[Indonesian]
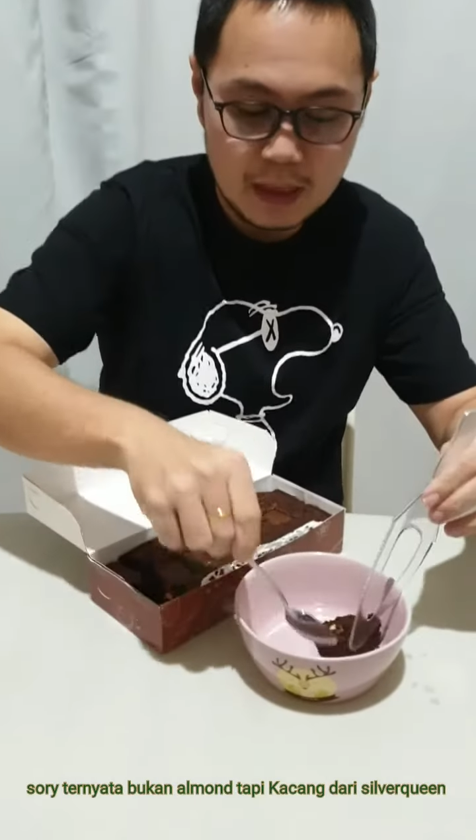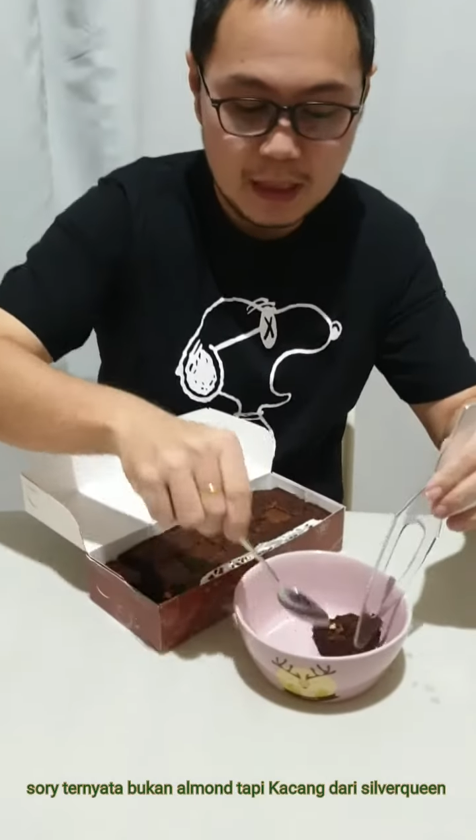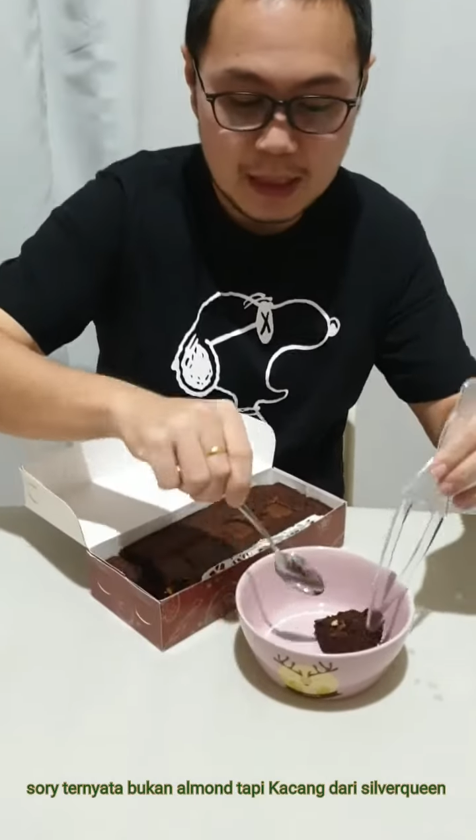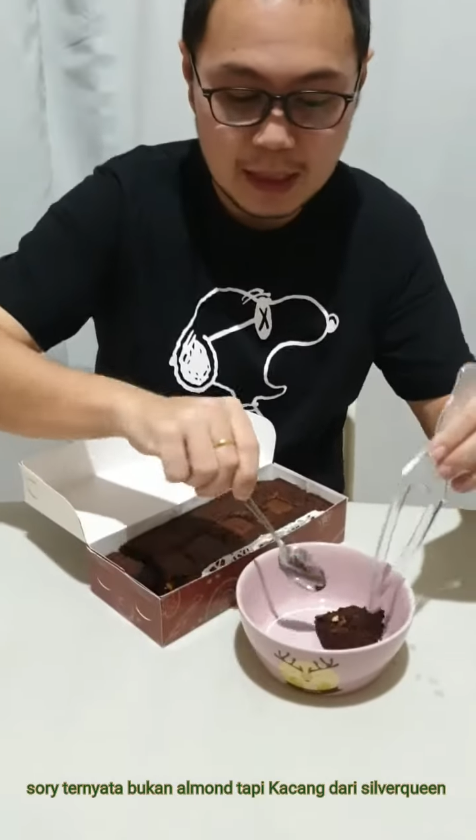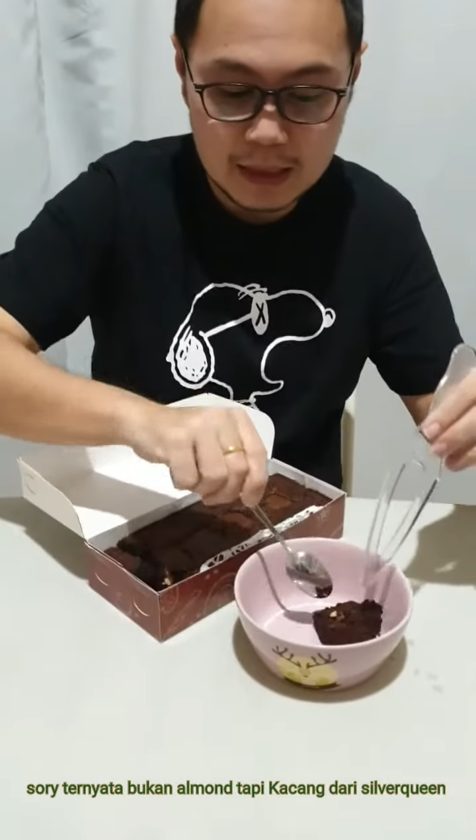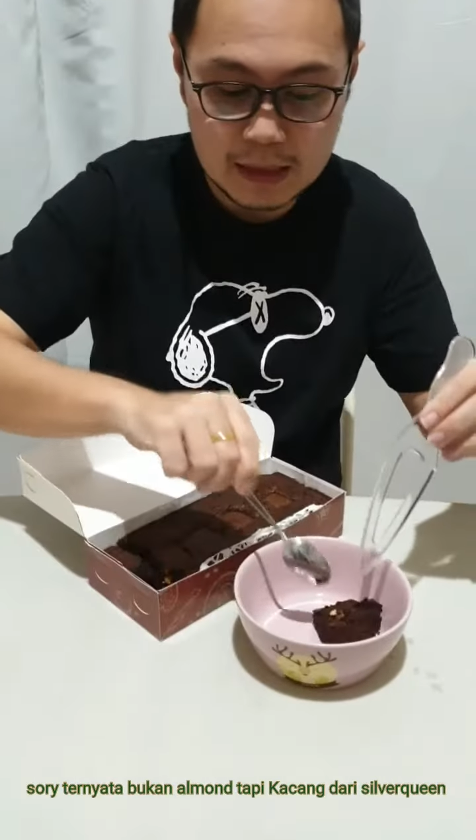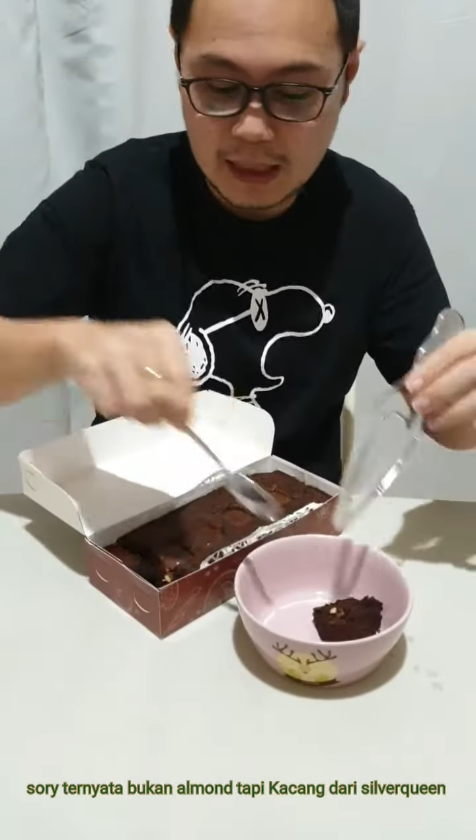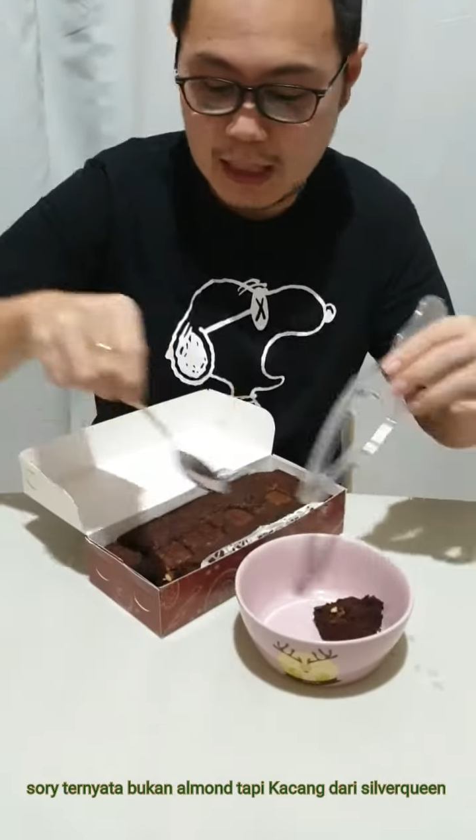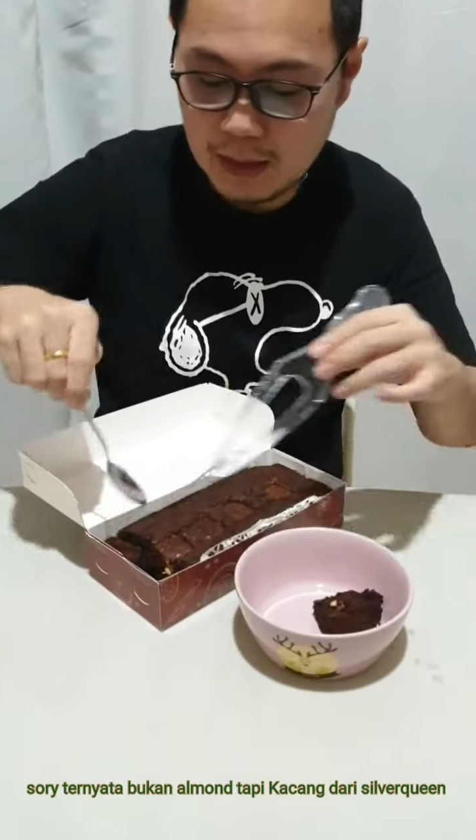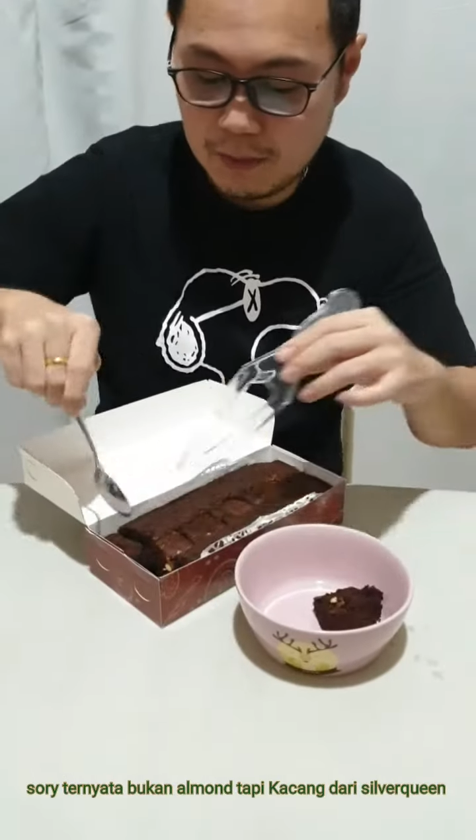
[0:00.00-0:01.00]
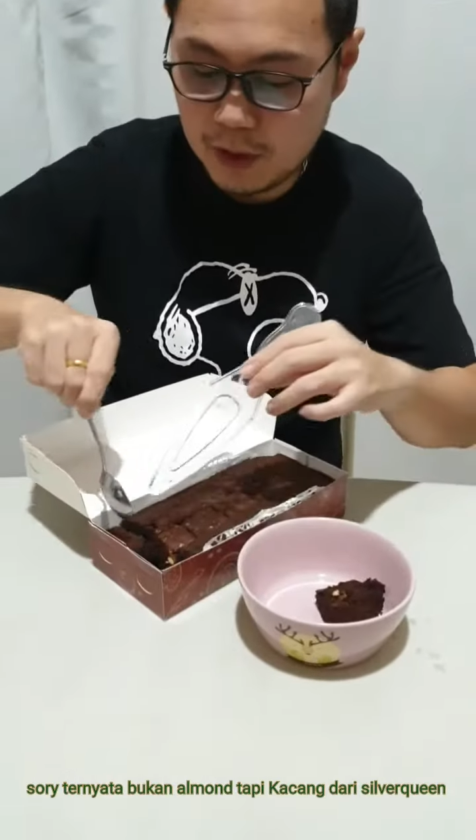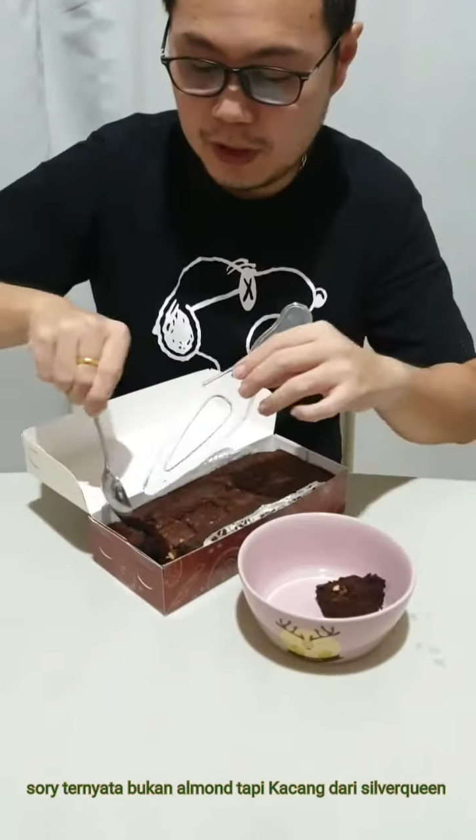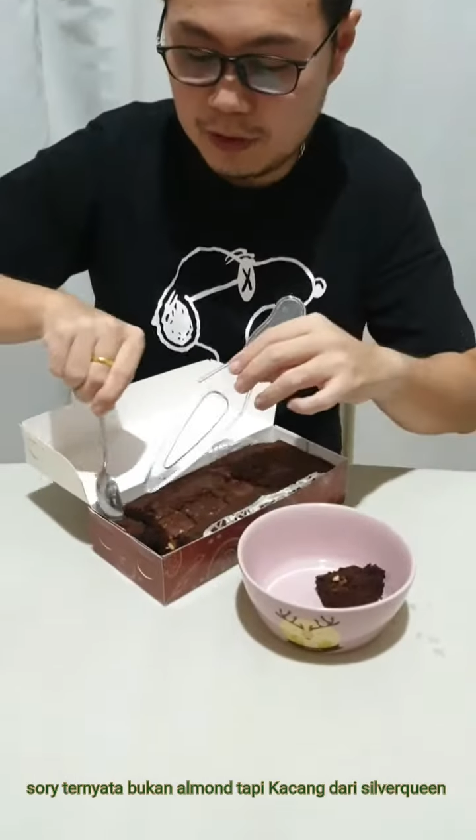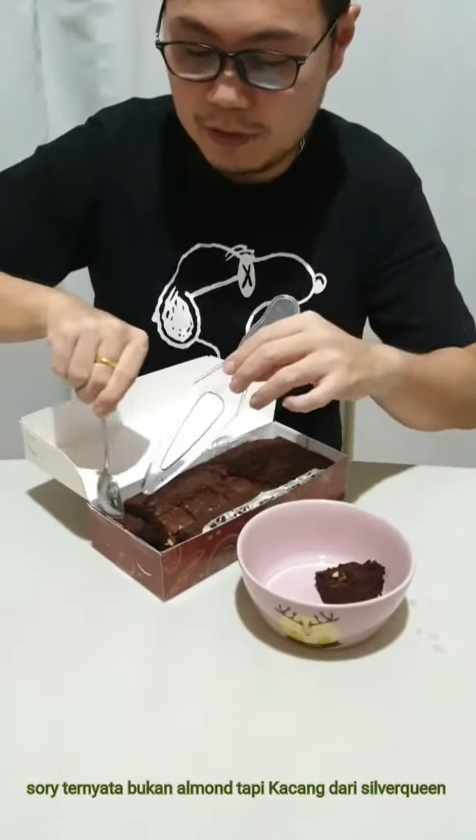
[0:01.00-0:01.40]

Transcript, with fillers: ada kacang almondnya